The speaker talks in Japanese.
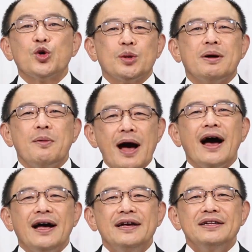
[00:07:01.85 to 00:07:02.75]
の言葉
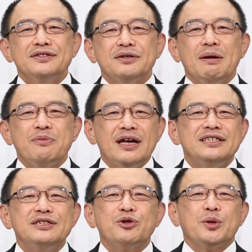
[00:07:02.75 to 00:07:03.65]
はそれは虚
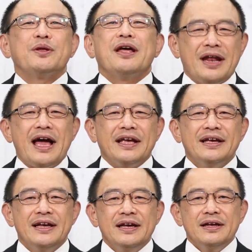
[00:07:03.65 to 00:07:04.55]
しい言葉ではない。
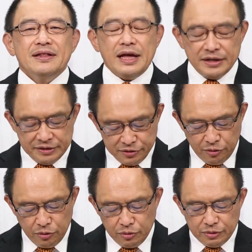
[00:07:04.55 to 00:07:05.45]
でそ
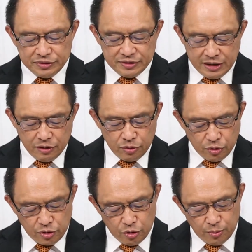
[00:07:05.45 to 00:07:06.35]
のことをですねこ
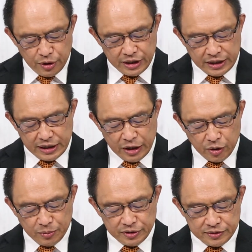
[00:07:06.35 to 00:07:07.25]
の今日覚えていきたい
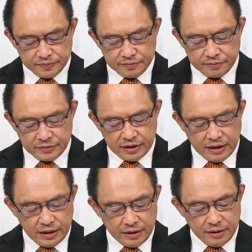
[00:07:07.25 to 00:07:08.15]
と思うんです。
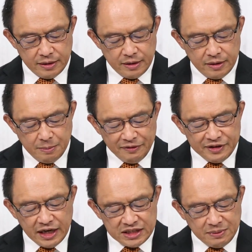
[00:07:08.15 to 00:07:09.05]
でまず
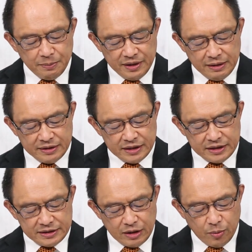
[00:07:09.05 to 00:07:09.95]
第一番目に私
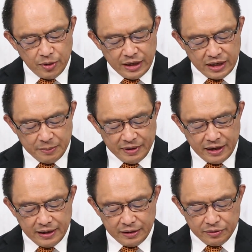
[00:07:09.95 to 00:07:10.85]
たちが覚えなければな
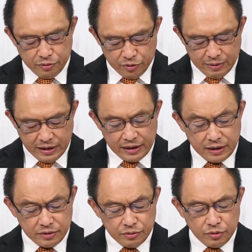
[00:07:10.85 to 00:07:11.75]
らないということは何
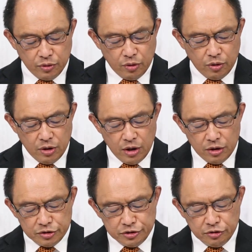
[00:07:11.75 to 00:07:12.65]
かっていうと
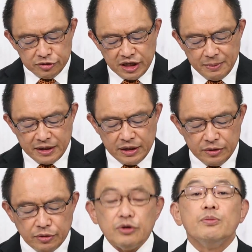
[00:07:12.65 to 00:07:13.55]
主の裁き
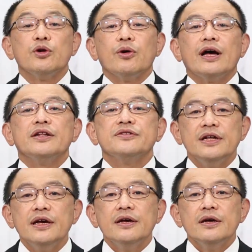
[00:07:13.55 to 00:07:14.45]
というものがです
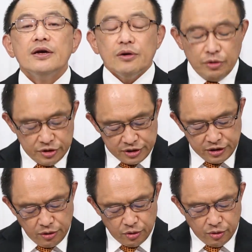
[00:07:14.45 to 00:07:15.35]
ねこの
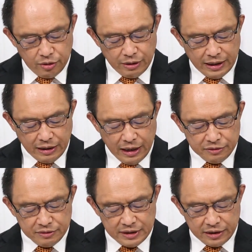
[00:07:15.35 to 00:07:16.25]
死後あ
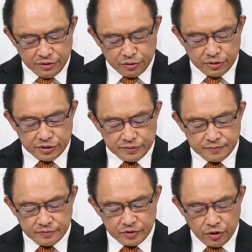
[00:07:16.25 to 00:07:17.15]
るんだということです。
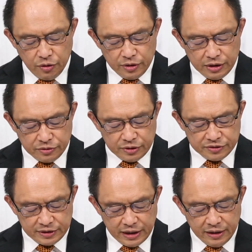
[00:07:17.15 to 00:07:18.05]
読んでいくとで
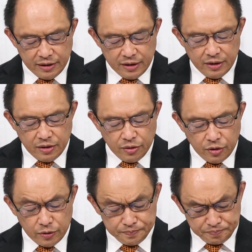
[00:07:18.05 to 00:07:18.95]
すねこ
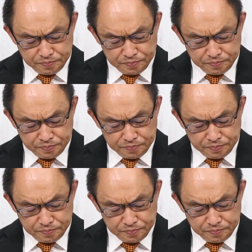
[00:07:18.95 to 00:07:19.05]
の